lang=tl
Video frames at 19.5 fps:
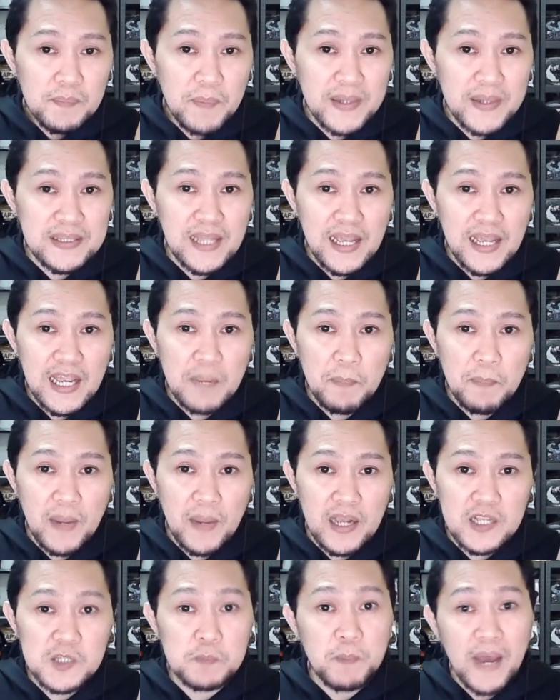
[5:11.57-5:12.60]
pag
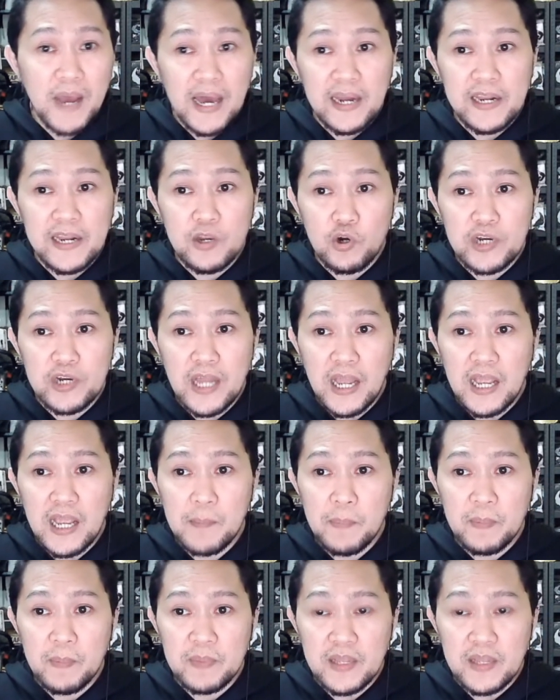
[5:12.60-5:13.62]
nakikipag-sparring or
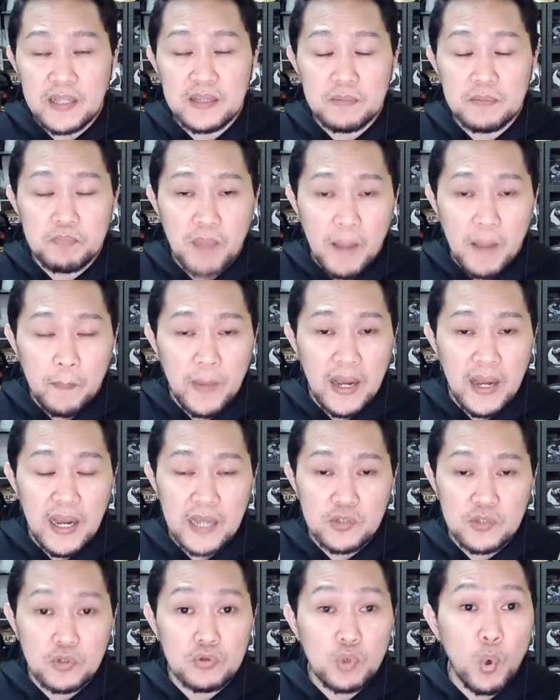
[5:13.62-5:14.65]
nakikipag
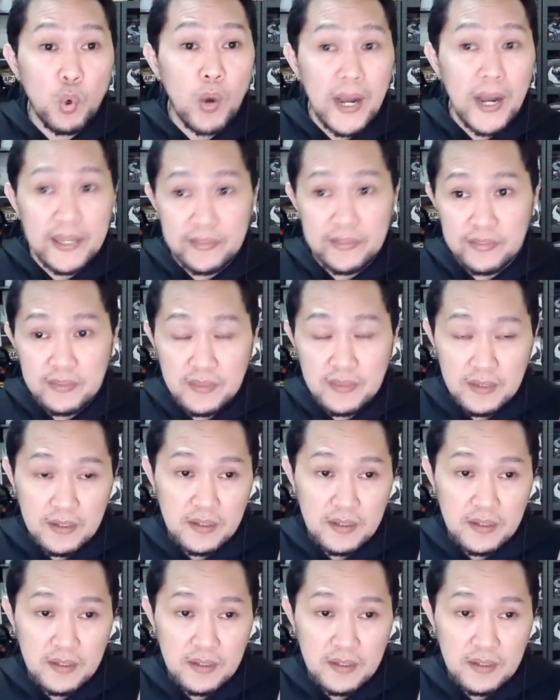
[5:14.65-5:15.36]
nagpapasuntukan.